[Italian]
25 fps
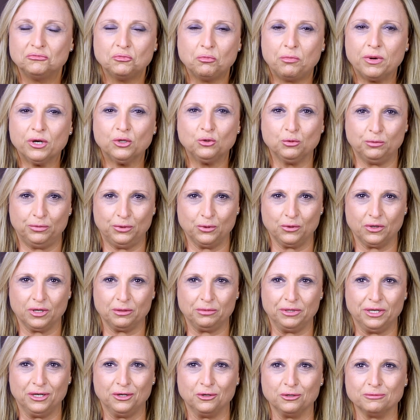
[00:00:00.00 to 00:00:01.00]
Non perdo più un
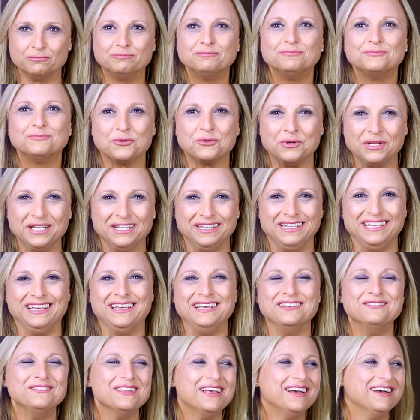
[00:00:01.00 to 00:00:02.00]
capello,
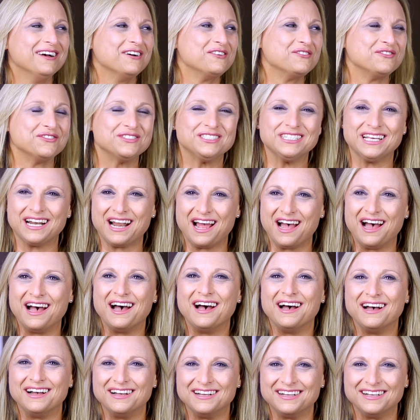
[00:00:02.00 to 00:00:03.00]
quindi
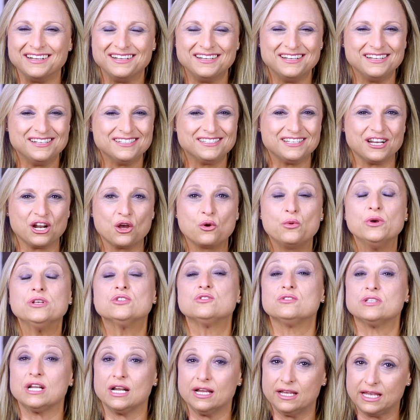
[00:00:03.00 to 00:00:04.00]
sarà, sarà
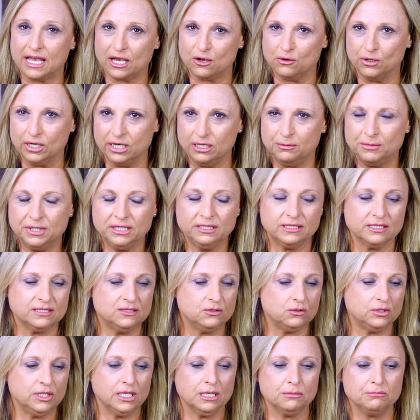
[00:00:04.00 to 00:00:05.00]
questo, sarà anche ecco,
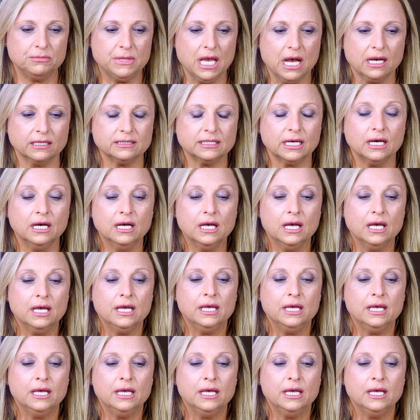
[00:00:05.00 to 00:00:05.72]
l'alimentazione cambiata.